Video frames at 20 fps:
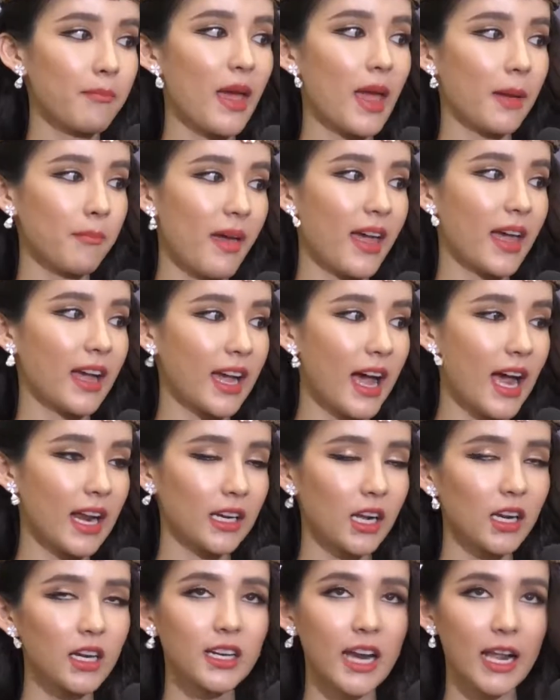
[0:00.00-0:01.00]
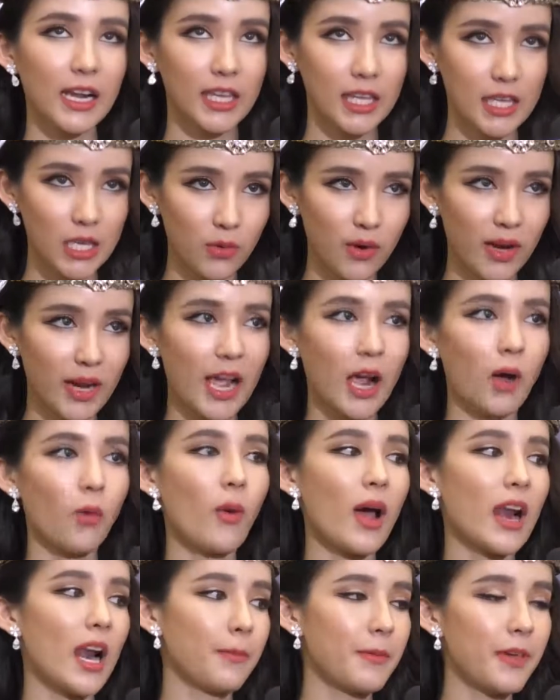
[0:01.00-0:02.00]
แบ่งแบ่งกันก็คือคิวนั้นทั้ง
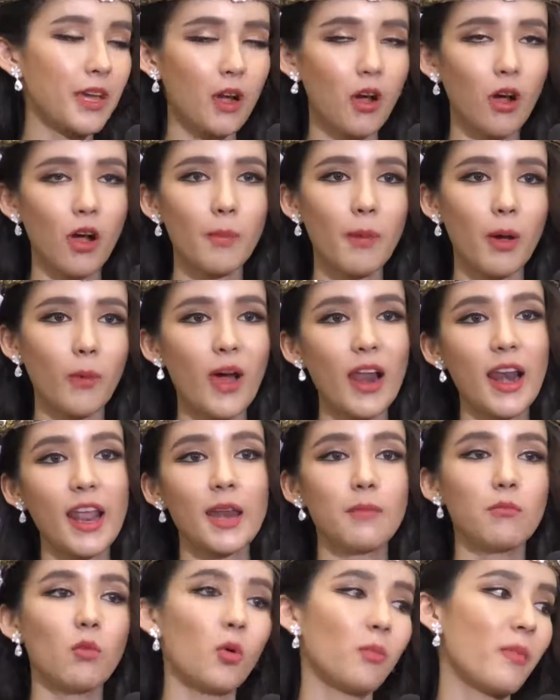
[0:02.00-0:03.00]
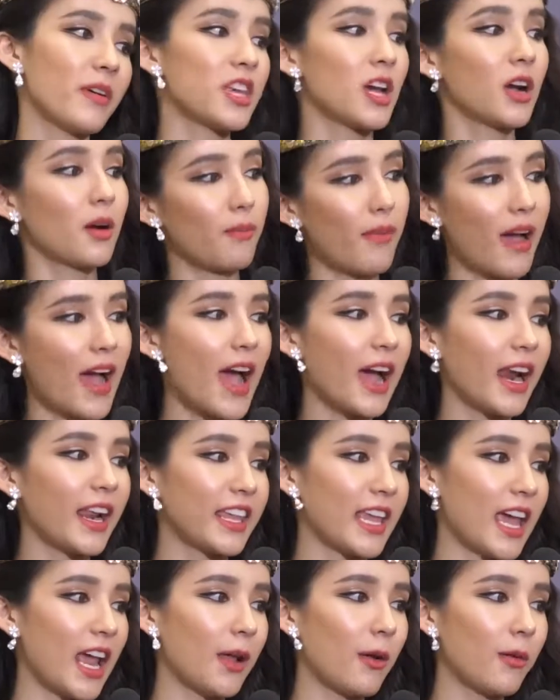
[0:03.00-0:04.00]
วันแล้วพี่เขาก็แบบว่าเล่นมุกมาเยอะมากอะไร
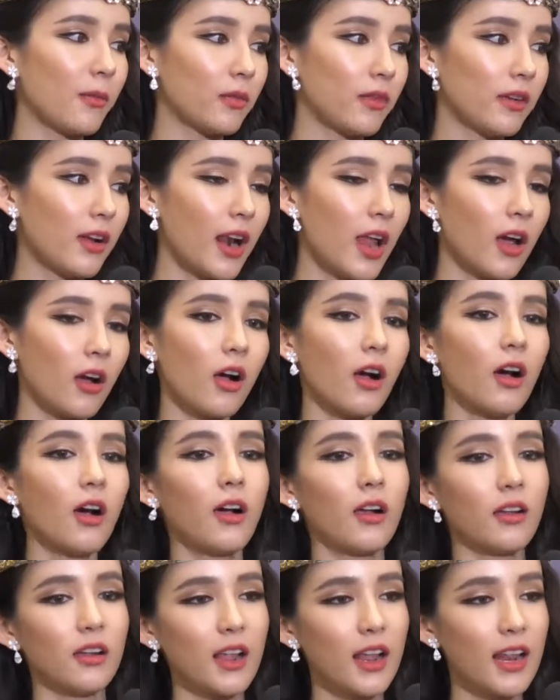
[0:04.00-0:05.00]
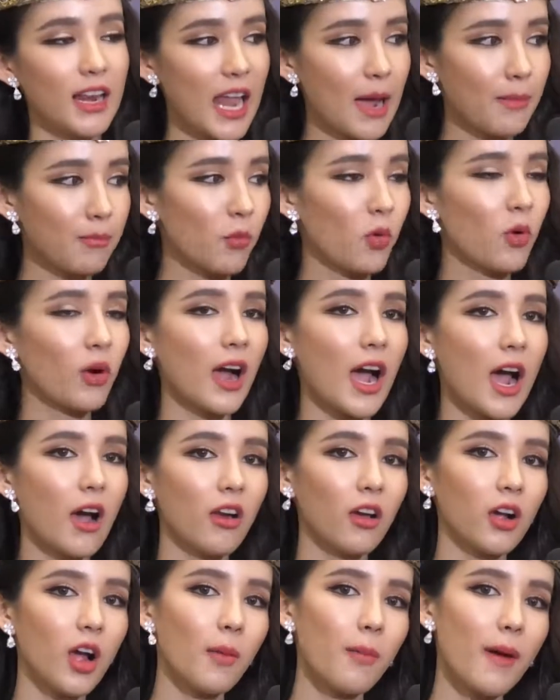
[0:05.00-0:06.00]
เงี้ยแล้วแล้วเราก็เออรับมุกเขา
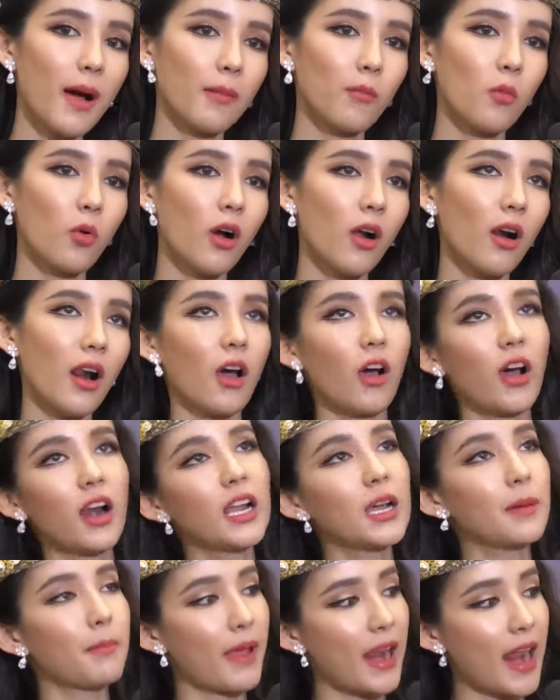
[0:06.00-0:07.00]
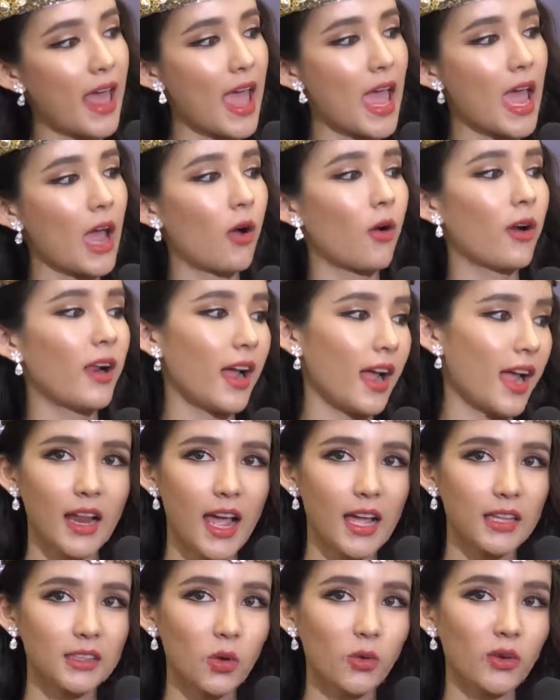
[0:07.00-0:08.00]
แล้วก็บางมุกเราก็ลืมไปแล้ว
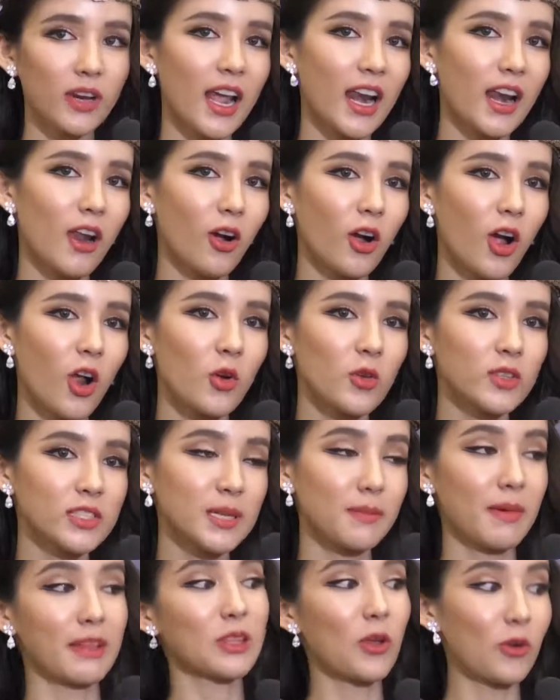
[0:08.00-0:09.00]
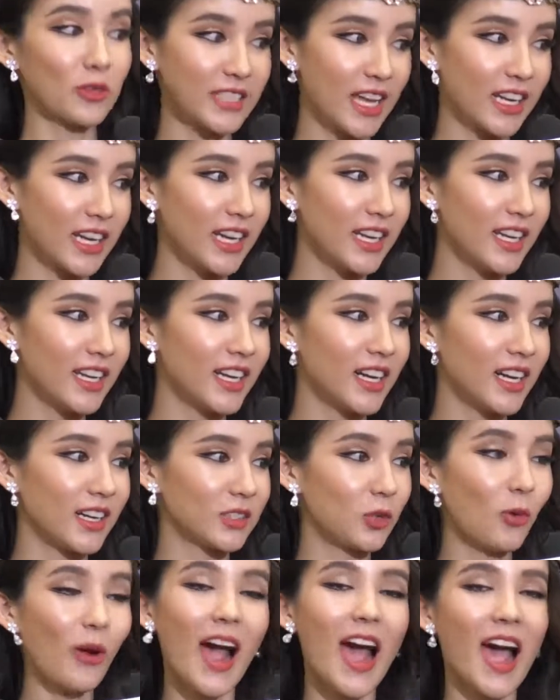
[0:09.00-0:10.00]
นะตรงนั้นเราก็รู้สึกเหมือนตกใจนิดนึง
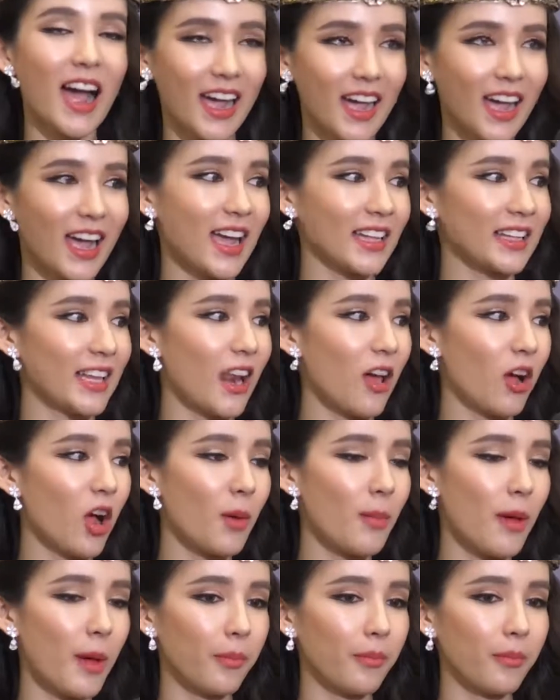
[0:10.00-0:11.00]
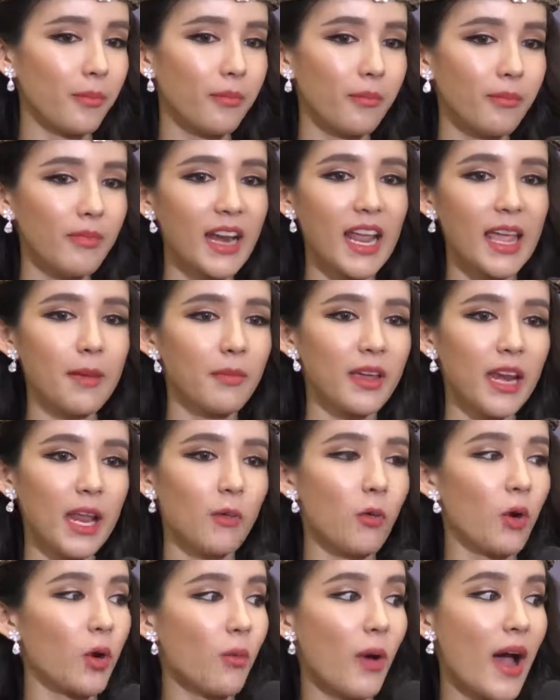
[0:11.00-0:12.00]
ทุกครั้งอะค่ะแต่เราก็แบบไม่ได้ไม่ได้
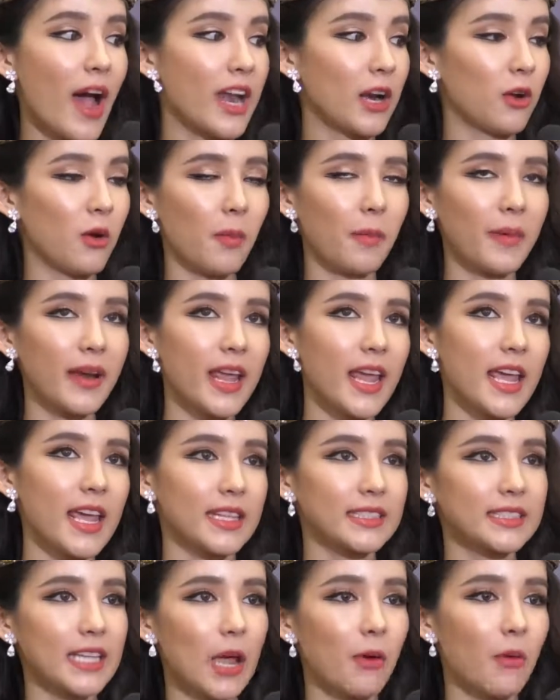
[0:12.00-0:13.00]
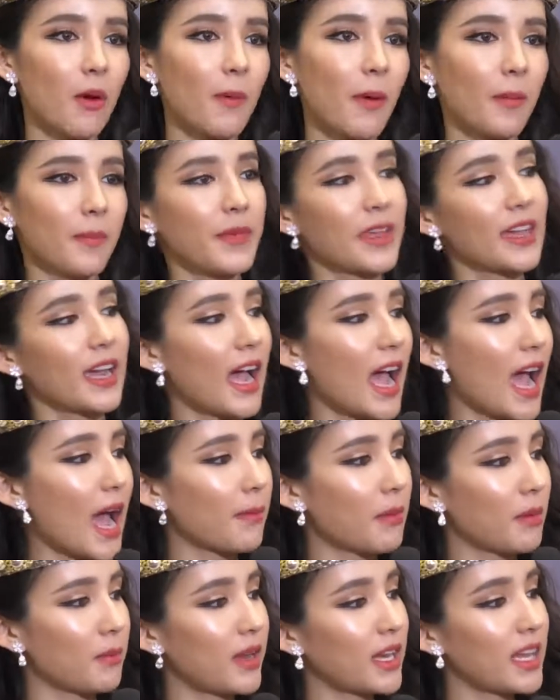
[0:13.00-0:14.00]
โวยวายหรือว่าไม่ได้เอะใจว่าแบบพี่คะ
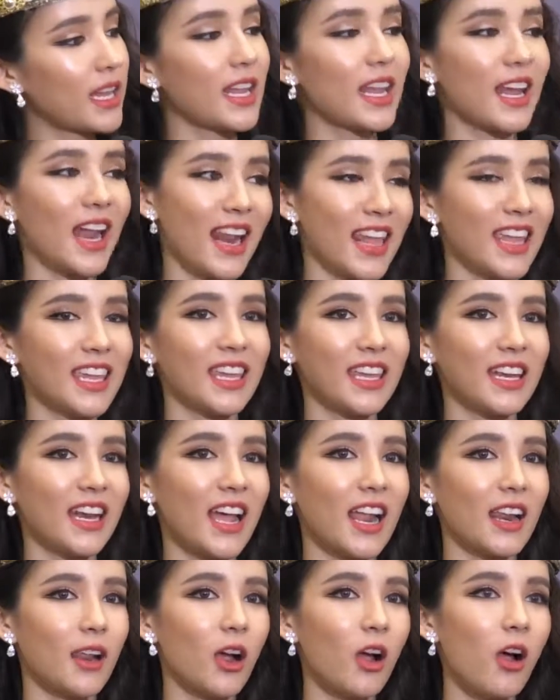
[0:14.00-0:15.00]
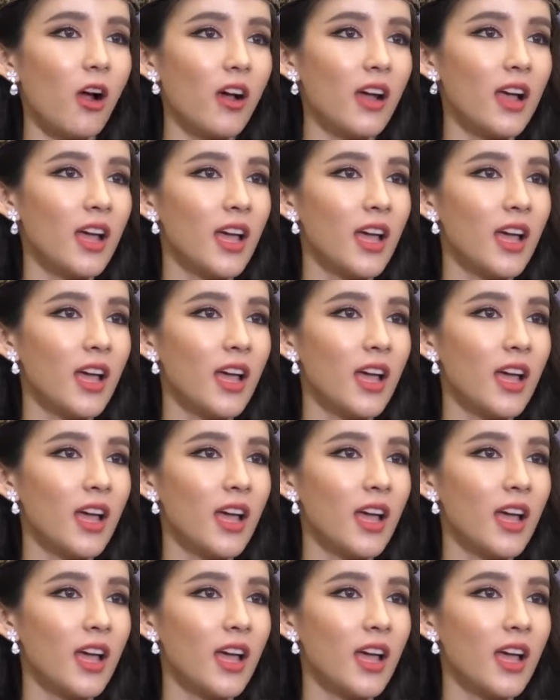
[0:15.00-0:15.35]
มันไม่ดีอะไรอย่างงี้นะแล้วก็